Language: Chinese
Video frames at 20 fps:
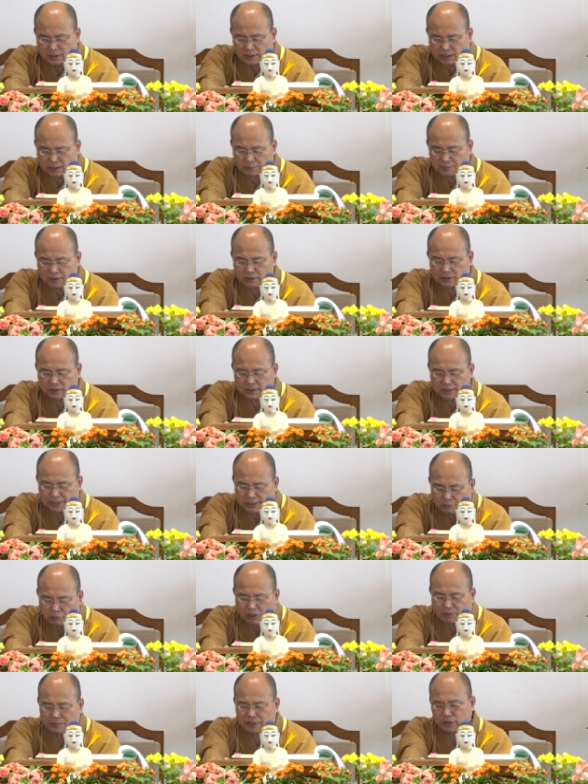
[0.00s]
那么
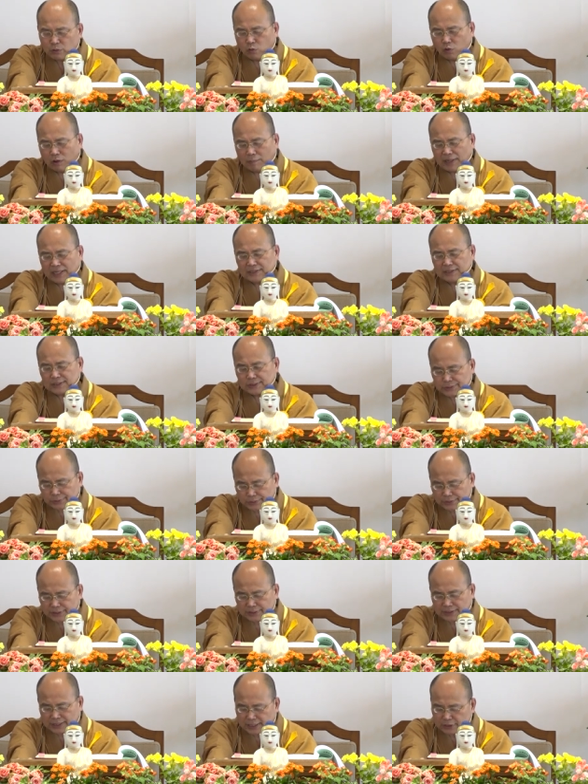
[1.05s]
因为没有我慢，
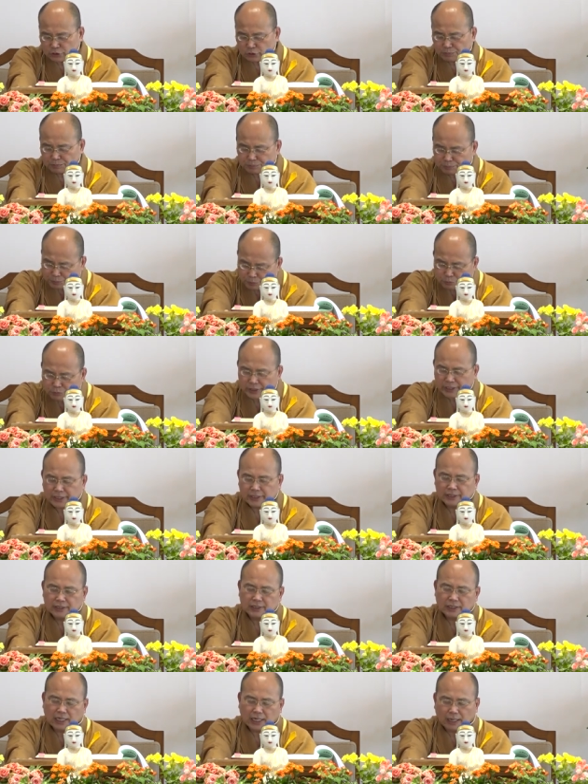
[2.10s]
所以他就不会
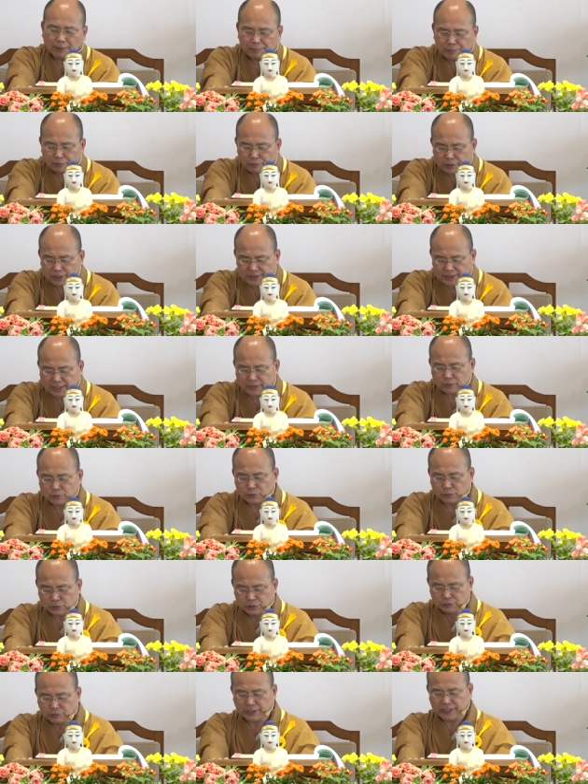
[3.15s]
啊，不会再有
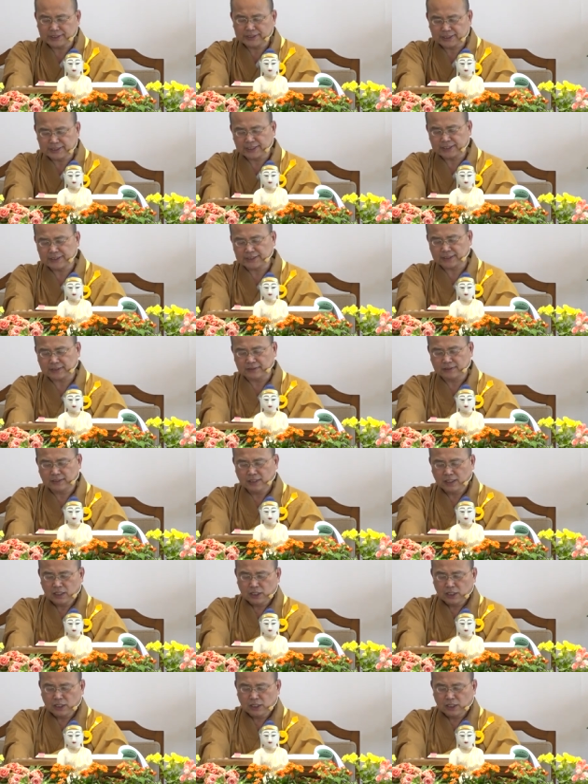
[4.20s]
轮回这件事，